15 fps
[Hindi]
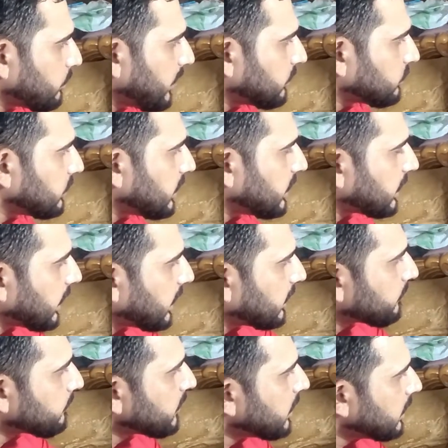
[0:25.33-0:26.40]
मैं ये
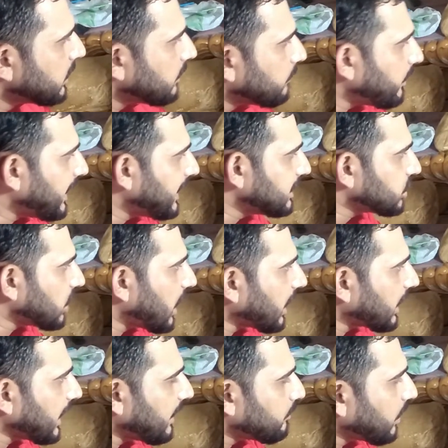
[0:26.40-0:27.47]
देखें पहले
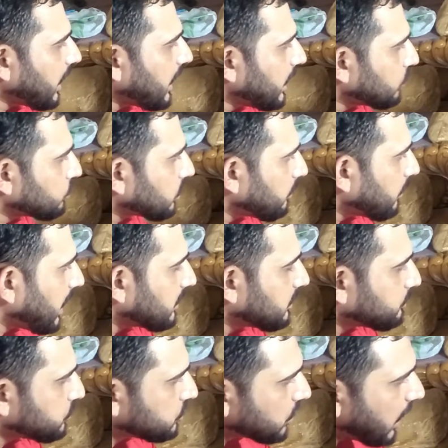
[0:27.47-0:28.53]
चार कैमरे आए हैं उसके बाद